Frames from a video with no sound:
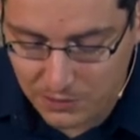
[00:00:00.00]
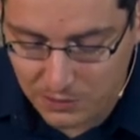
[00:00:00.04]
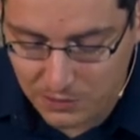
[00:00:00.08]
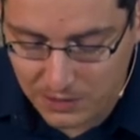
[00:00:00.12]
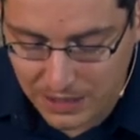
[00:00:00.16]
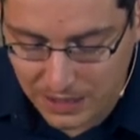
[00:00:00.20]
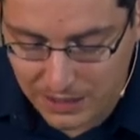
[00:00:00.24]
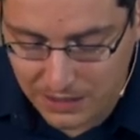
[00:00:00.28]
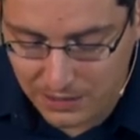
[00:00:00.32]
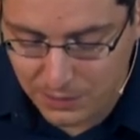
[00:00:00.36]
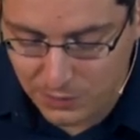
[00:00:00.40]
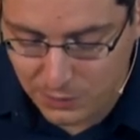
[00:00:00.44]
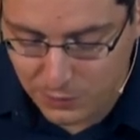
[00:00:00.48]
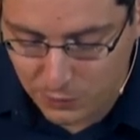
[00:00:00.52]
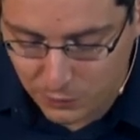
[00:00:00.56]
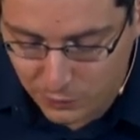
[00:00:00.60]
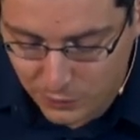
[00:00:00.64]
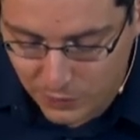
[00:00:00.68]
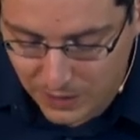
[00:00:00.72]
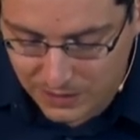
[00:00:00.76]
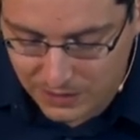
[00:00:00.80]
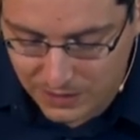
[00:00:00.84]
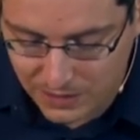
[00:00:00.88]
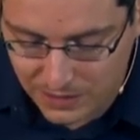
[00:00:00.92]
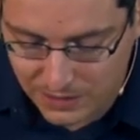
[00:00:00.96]
und alles
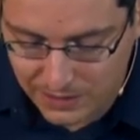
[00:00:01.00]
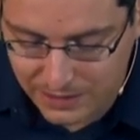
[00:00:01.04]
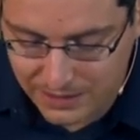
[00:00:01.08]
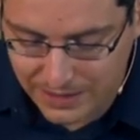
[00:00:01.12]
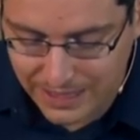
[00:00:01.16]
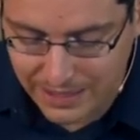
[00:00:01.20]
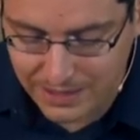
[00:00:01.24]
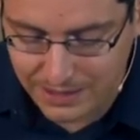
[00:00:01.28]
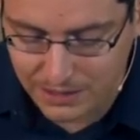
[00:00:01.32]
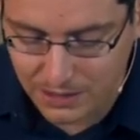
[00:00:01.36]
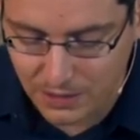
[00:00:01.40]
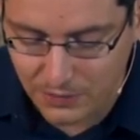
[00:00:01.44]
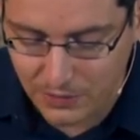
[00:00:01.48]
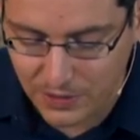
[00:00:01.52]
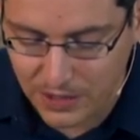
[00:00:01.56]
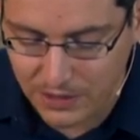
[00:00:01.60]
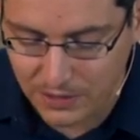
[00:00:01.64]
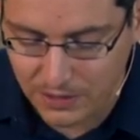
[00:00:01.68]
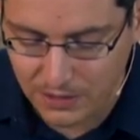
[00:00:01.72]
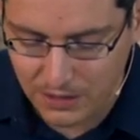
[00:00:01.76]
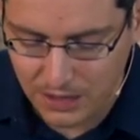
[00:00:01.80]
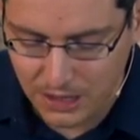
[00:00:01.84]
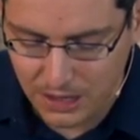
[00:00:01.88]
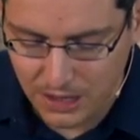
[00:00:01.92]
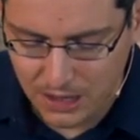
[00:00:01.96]
Fett an den
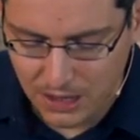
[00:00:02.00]
Eingeweiden